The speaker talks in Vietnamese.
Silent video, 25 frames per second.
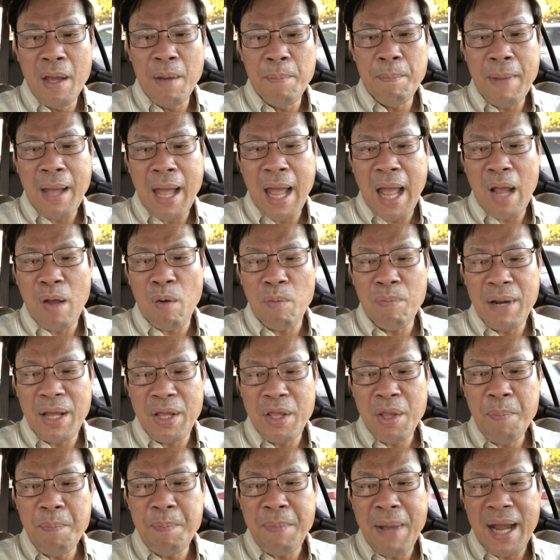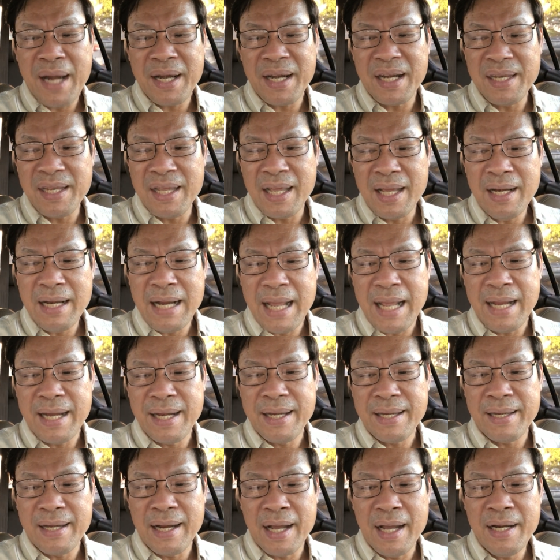mà cũng đã giúp màn trình diễn này
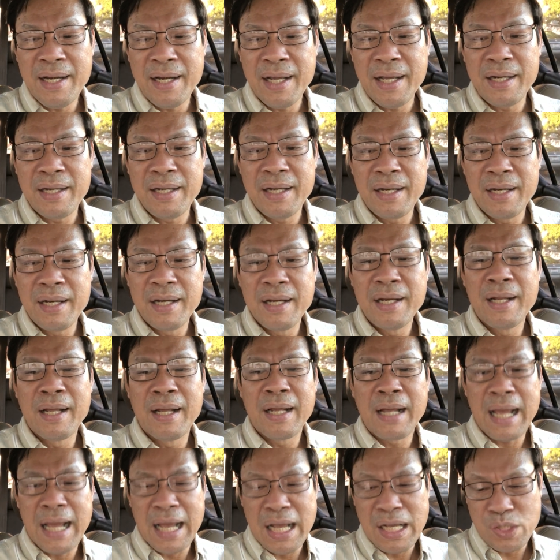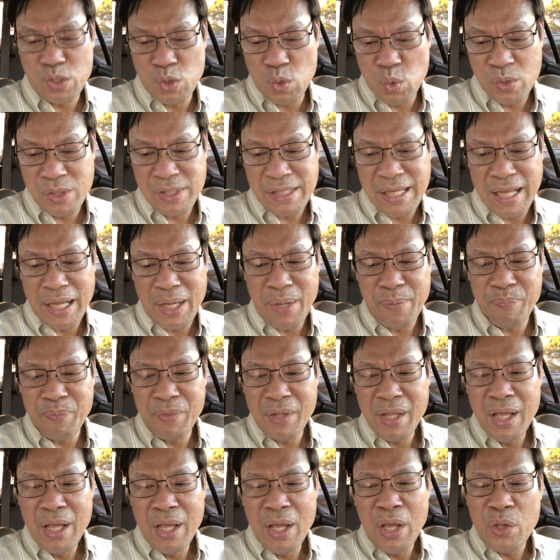trở nên khá suôn sẻ.
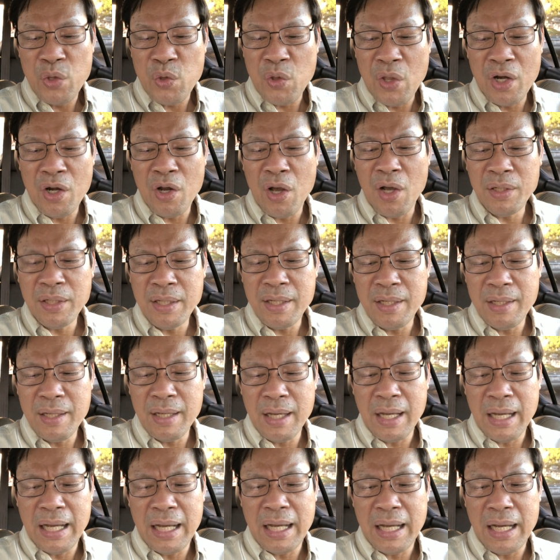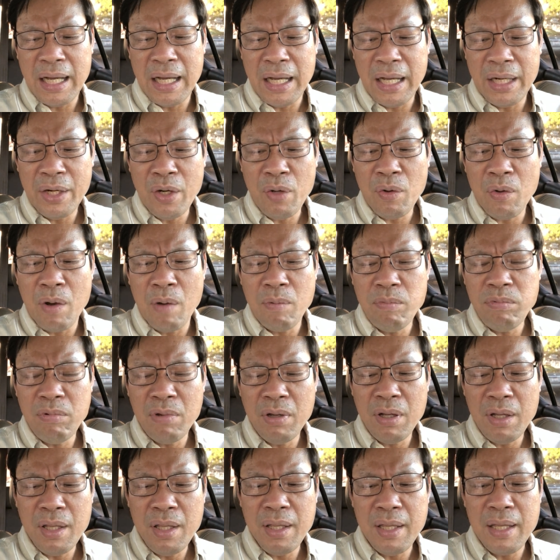Chuyện đó thì à, nó cũng không
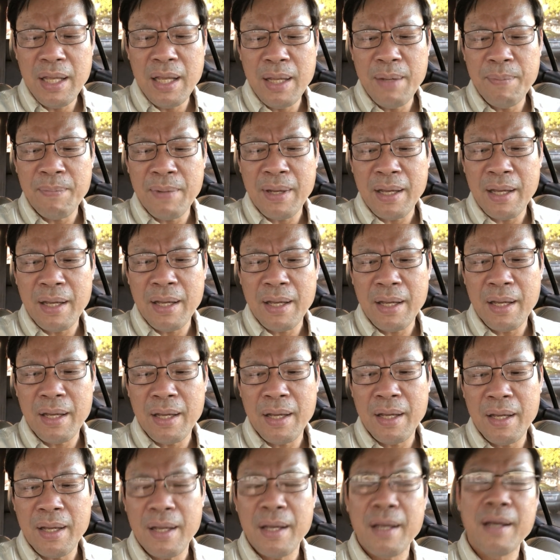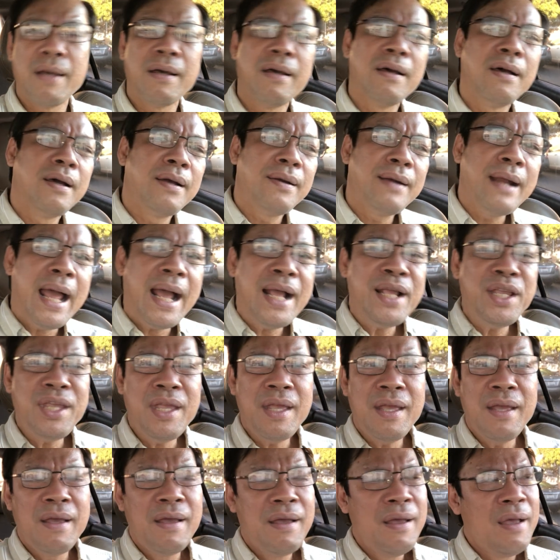có gì mà đáng
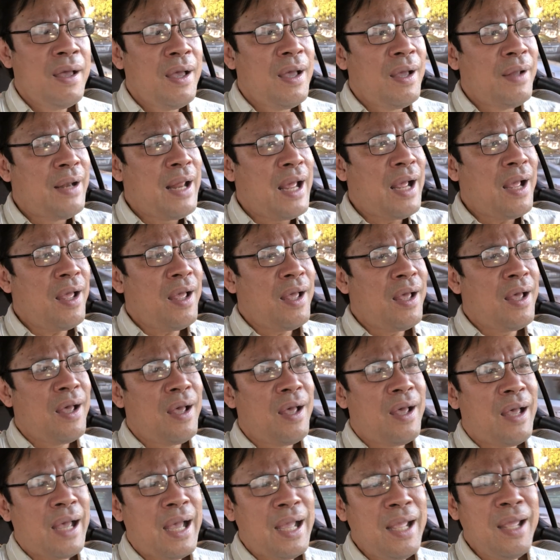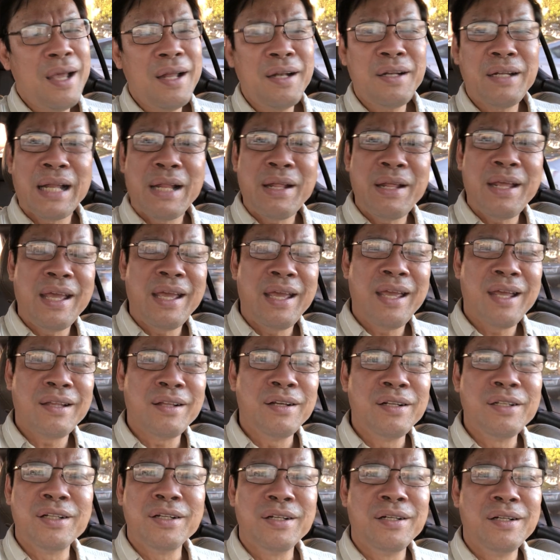đã ấy hết tại vì
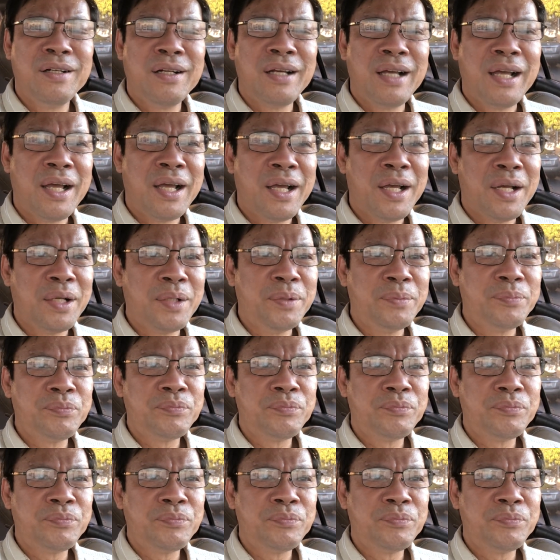thường thường à,